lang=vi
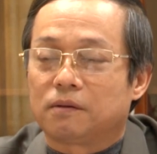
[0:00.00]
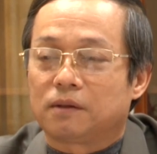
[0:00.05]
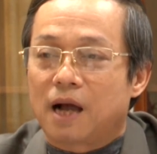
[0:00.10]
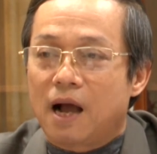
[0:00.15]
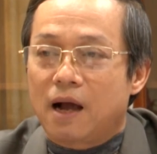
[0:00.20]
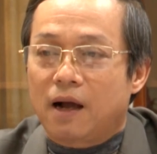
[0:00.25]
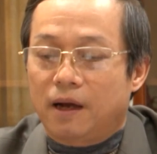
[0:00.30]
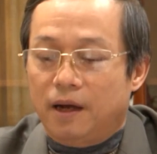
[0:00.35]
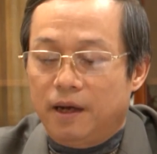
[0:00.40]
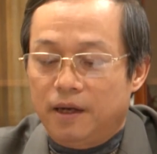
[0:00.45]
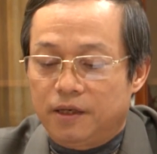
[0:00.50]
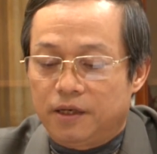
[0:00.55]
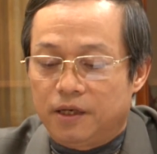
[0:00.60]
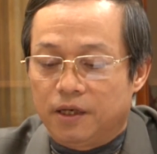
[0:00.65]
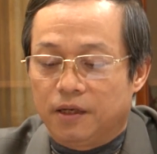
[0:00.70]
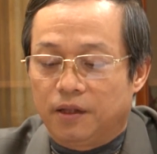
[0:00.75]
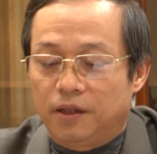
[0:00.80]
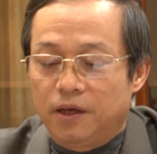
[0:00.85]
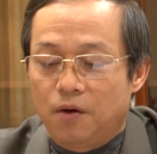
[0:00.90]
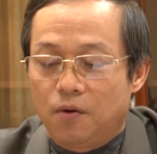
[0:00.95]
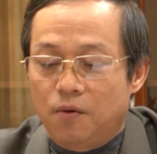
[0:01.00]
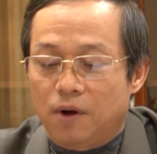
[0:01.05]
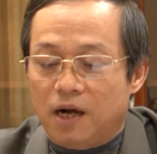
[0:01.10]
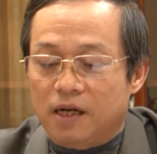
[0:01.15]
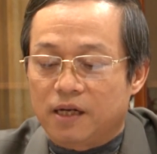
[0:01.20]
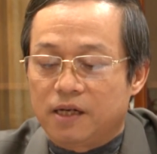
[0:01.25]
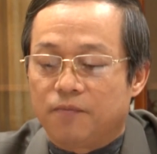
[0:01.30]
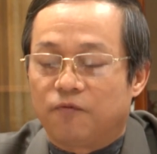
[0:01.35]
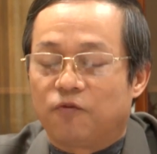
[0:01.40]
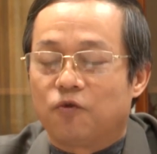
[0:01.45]
các cái chỉ tiêu
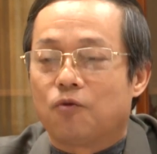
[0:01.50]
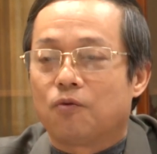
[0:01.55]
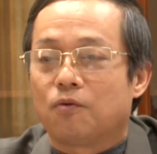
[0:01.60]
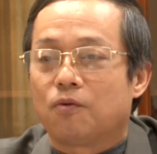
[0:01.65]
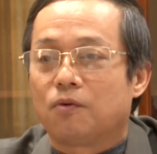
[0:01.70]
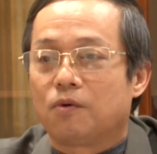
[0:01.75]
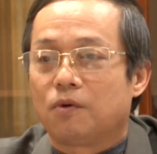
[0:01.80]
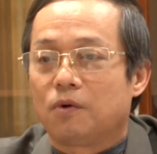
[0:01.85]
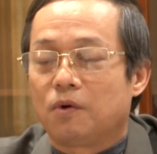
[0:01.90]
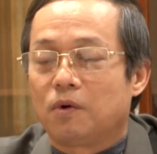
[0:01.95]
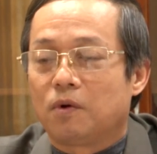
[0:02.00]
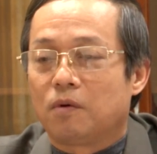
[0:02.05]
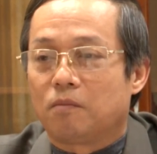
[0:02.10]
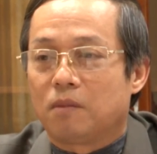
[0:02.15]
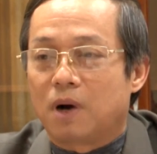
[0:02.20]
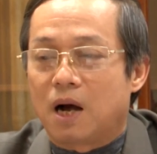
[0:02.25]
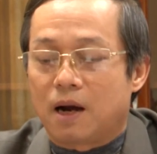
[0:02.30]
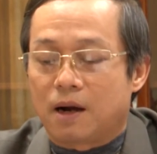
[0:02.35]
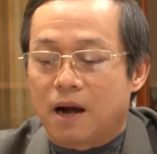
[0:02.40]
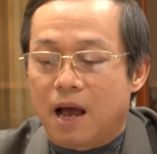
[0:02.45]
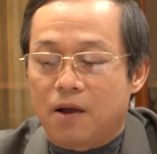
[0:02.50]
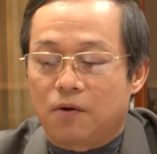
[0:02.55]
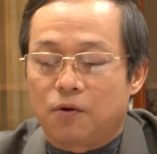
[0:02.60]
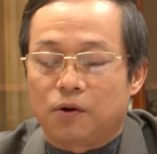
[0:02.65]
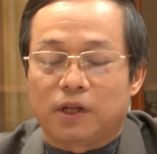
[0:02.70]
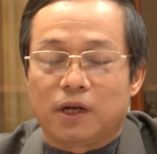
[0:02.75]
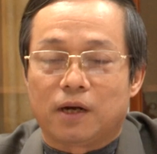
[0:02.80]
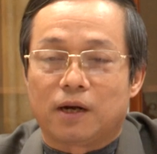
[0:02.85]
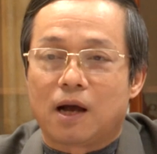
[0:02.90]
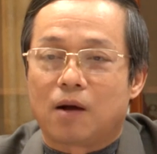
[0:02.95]
các nhiệm vụ mà đại
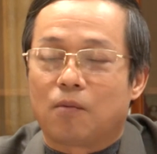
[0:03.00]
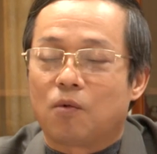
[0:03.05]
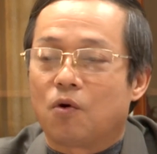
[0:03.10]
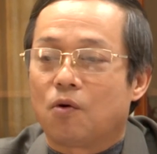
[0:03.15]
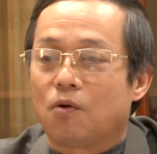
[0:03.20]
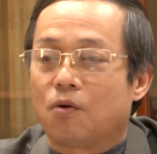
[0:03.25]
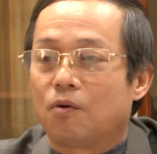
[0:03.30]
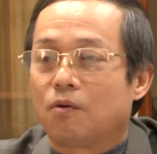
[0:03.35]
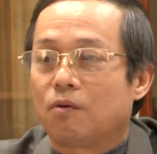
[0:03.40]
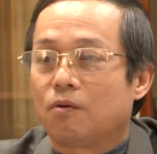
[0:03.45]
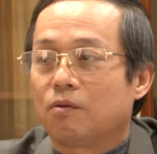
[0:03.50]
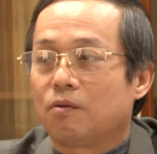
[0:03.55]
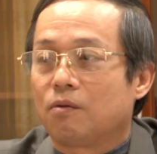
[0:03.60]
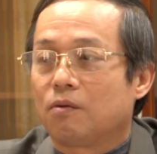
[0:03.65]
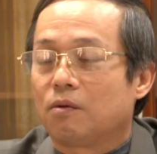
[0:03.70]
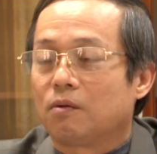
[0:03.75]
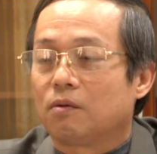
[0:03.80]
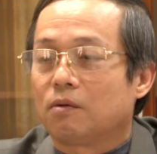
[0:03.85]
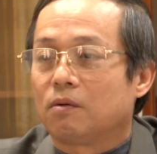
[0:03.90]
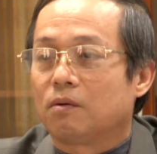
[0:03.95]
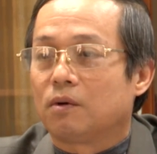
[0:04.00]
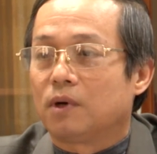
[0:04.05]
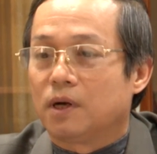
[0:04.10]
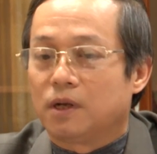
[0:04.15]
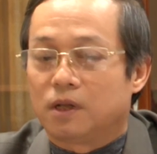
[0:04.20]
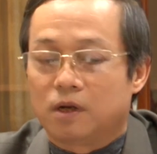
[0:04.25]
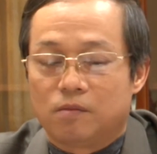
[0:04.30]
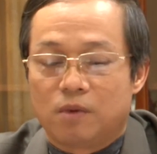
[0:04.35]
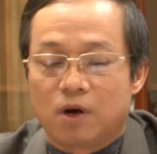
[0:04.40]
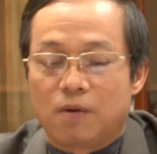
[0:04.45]
hội tiền đảng bộ
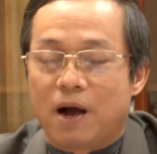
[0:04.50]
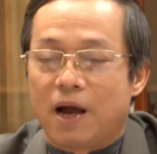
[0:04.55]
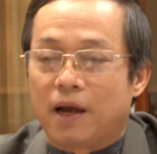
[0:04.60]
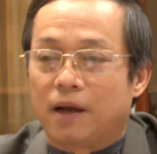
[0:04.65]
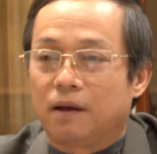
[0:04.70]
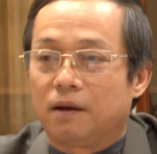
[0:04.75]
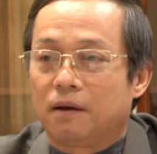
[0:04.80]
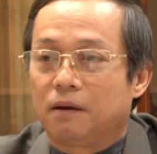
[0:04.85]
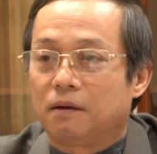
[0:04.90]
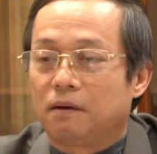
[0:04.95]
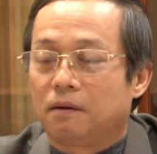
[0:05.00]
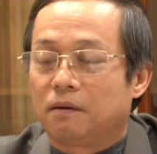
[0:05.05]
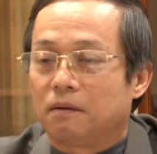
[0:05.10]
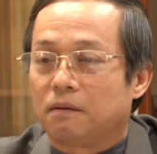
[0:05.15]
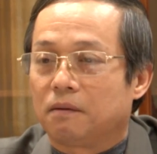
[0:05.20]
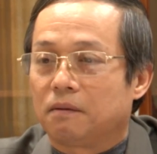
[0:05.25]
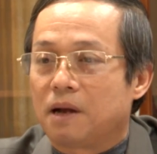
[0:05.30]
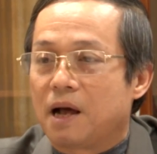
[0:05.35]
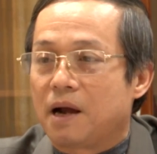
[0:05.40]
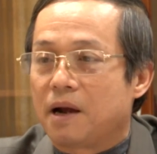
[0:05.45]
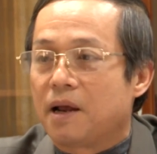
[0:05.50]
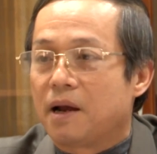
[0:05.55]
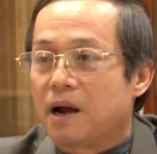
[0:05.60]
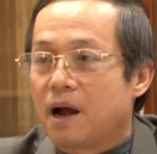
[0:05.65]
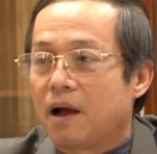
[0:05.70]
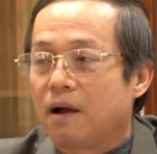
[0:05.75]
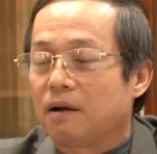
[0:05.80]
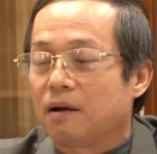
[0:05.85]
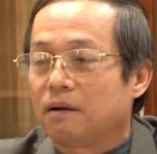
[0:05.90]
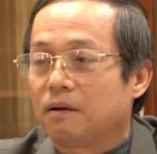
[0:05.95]
lần thứ 17 ừ, đã đề ra.